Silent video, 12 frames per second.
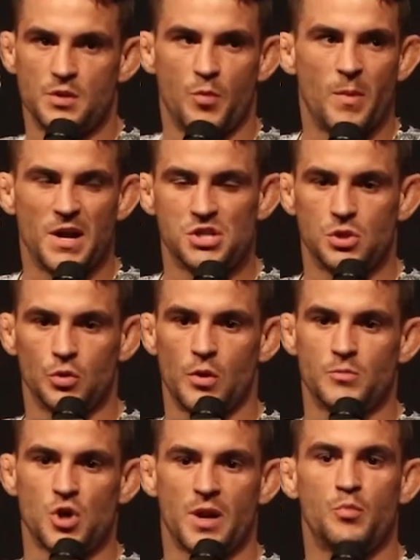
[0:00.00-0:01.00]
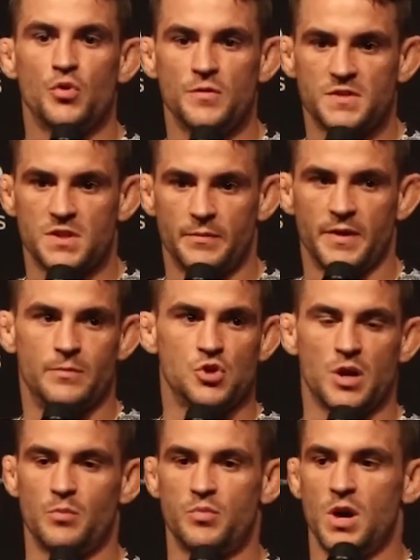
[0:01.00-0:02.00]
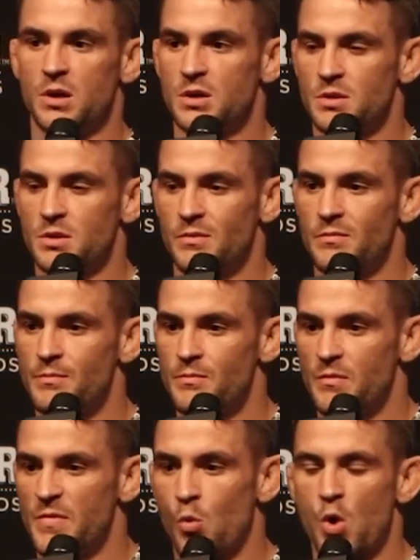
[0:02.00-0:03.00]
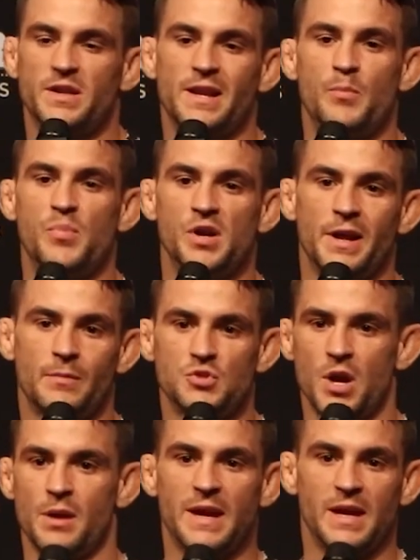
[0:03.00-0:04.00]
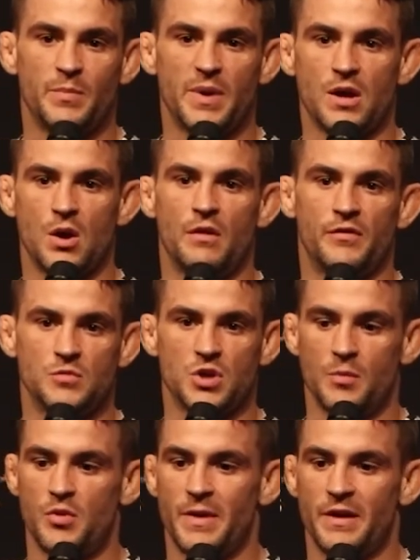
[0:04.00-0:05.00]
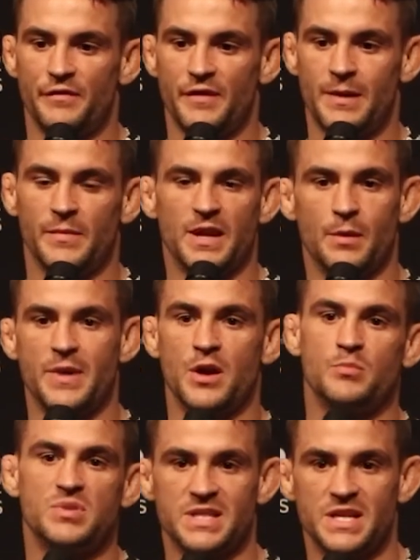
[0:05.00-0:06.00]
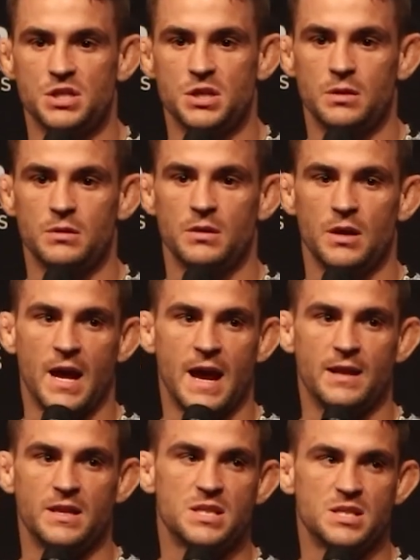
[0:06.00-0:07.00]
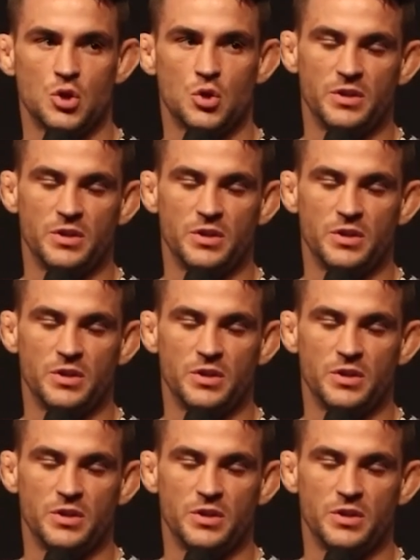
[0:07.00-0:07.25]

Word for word: McGregor hatte schon in der, drei, in, in der dritten Runde gegen Khabib keine Luft mehr. Oder halt nur noch ein ganz kleines bisschen.